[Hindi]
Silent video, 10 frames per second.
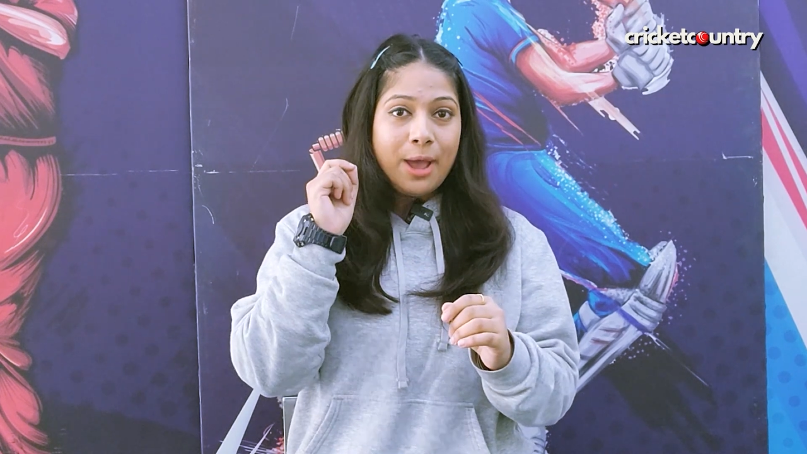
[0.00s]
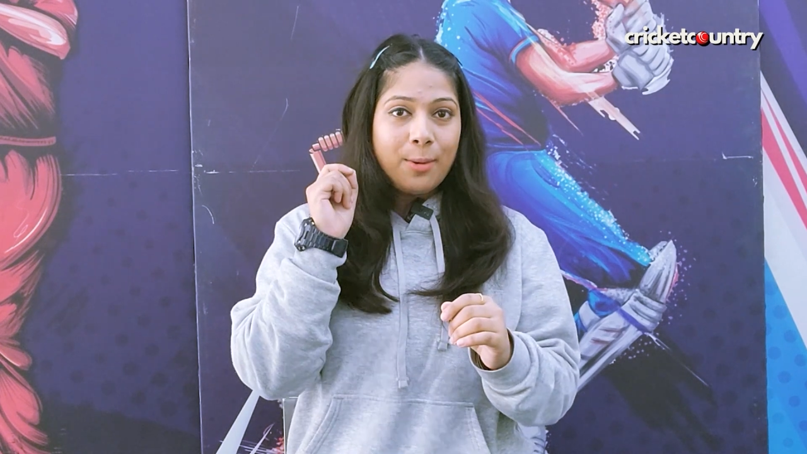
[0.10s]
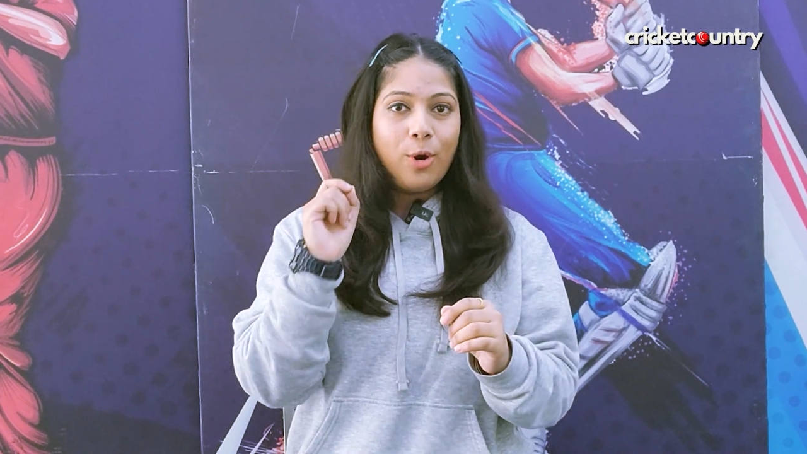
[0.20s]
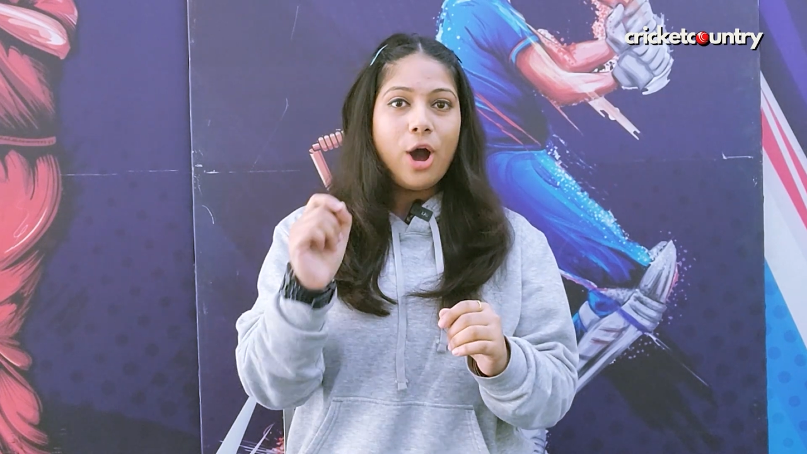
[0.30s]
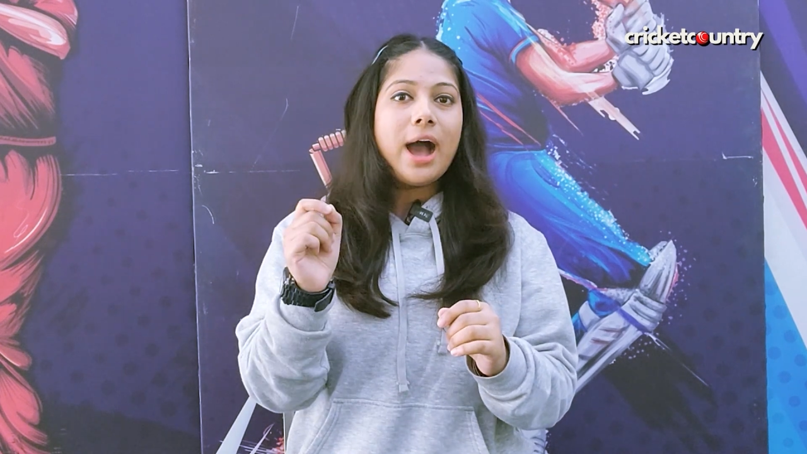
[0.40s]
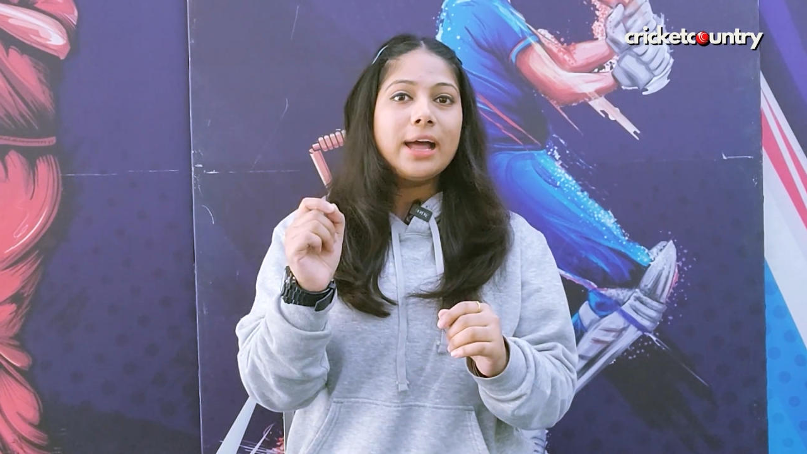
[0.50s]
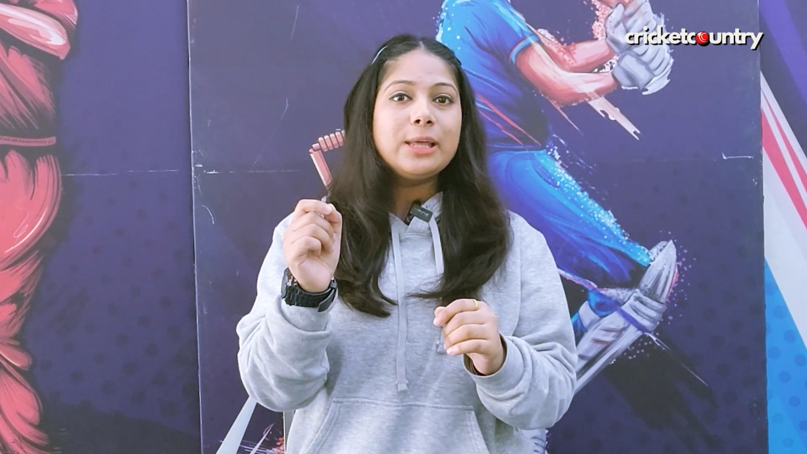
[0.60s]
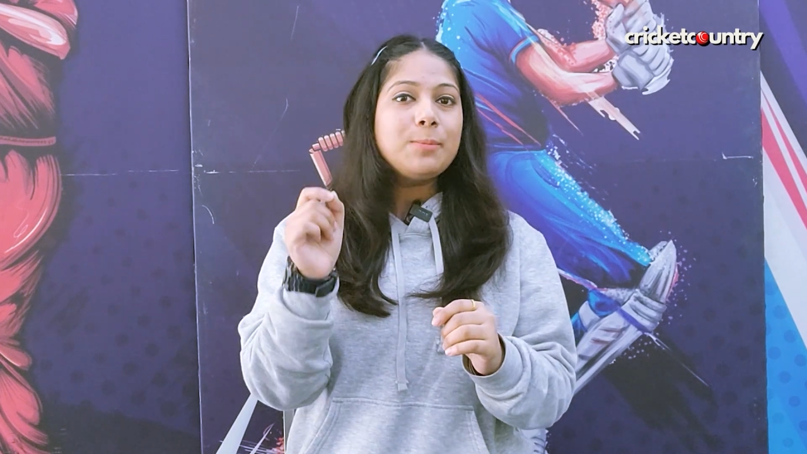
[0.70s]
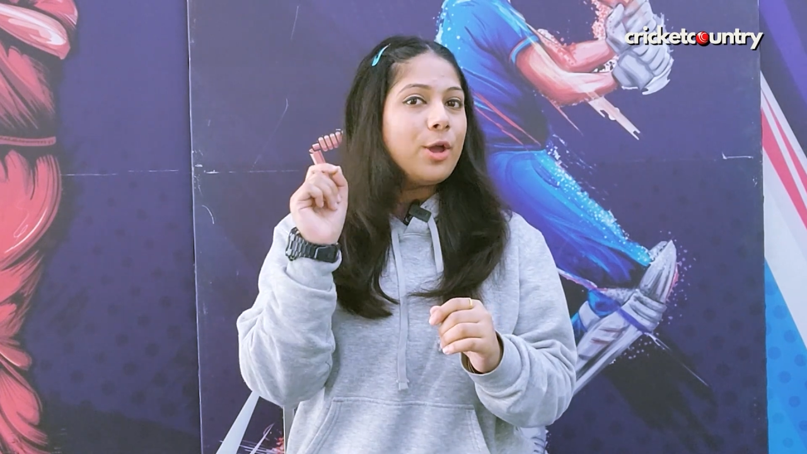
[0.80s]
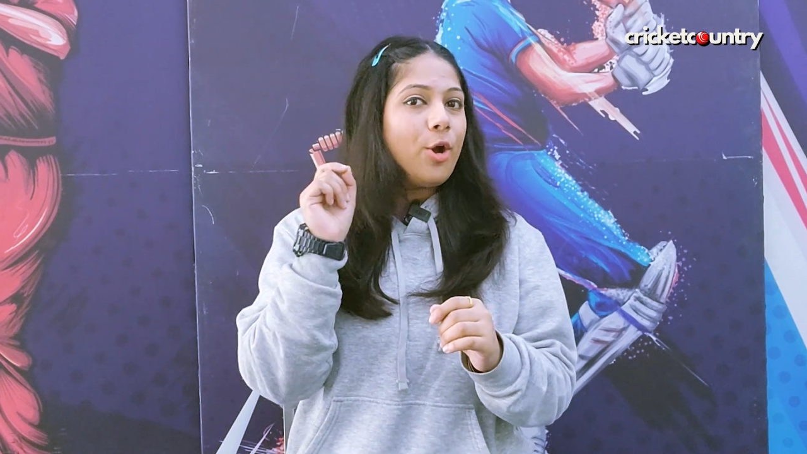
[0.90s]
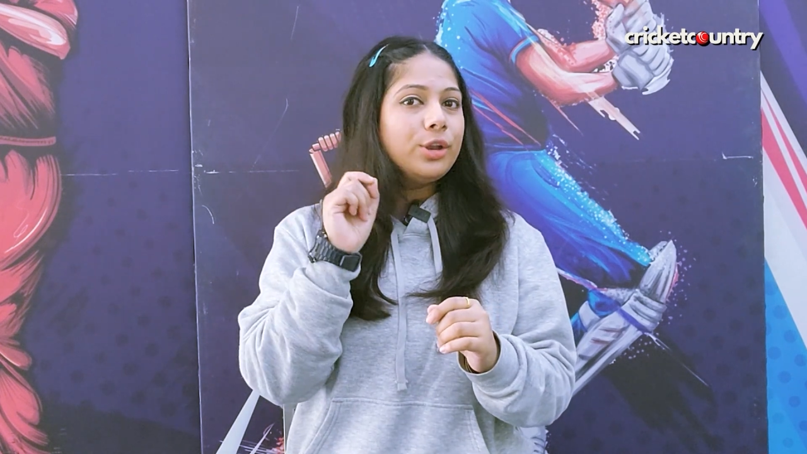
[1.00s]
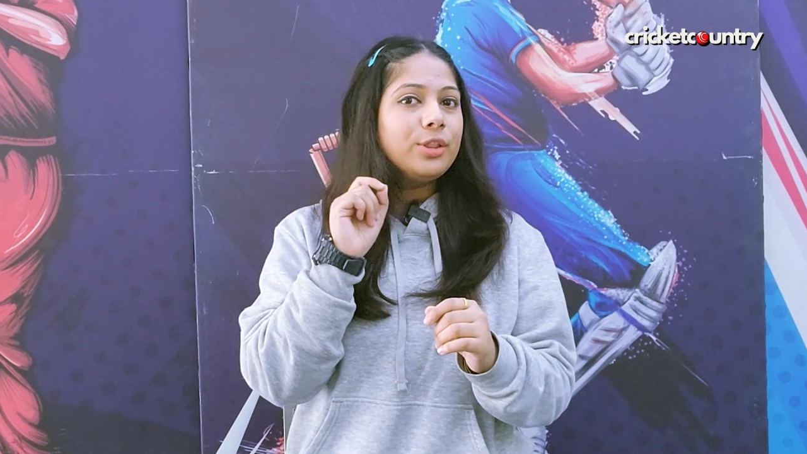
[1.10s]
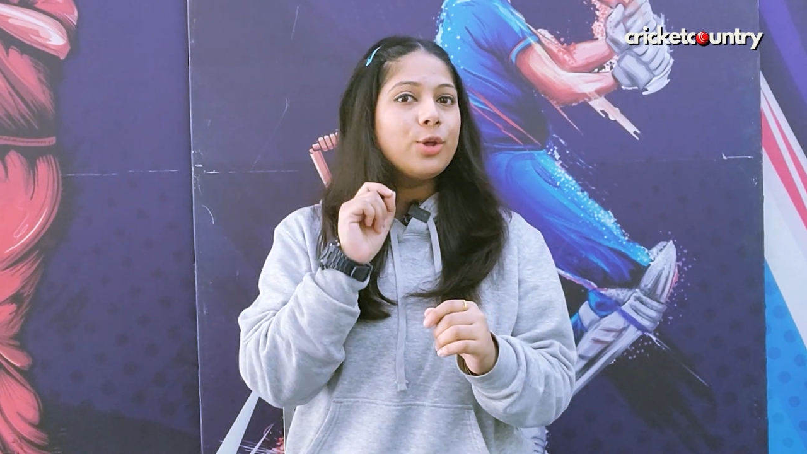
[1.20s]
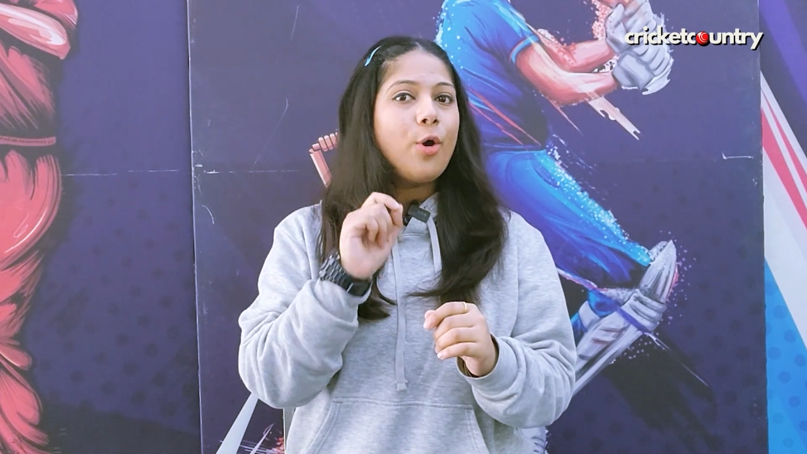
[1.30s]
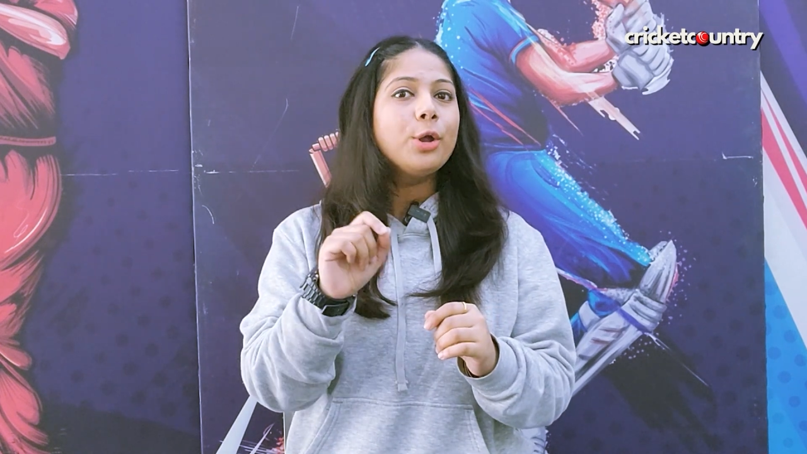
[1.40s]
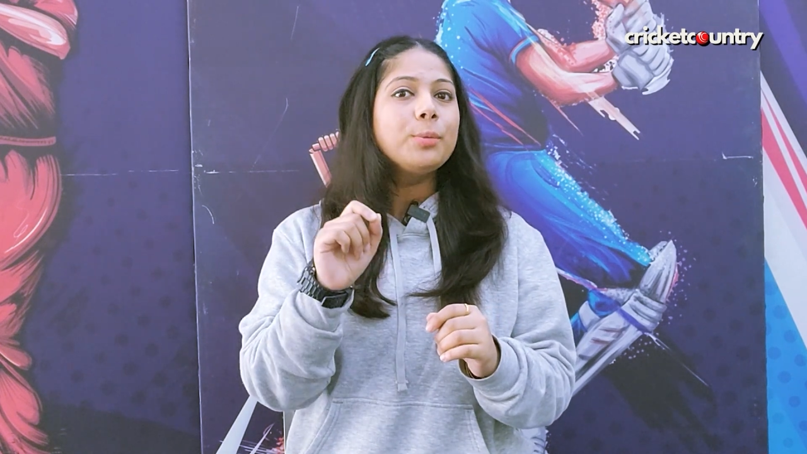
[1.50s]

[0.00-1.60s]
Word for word: मोहाली में और इंदौर